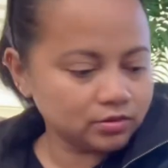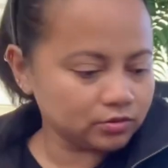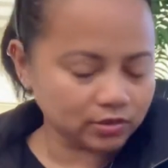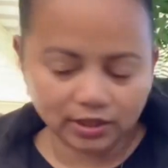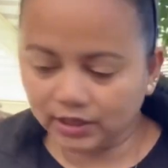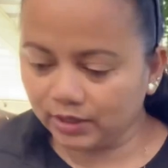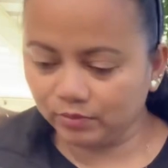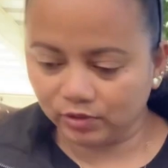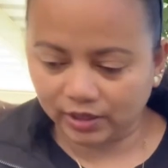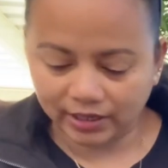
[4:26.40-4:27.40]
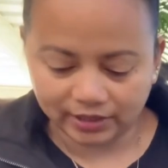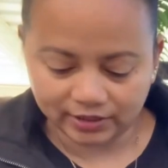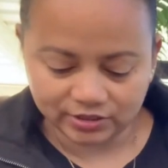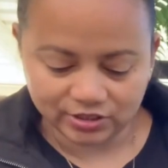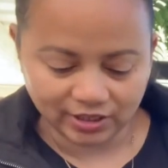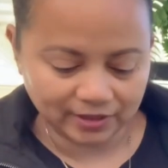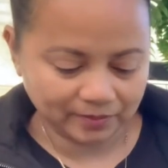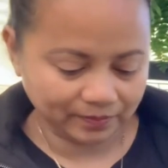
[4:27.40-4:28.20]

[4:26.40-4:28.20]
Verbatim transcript: So, ilagay muna natin dyan.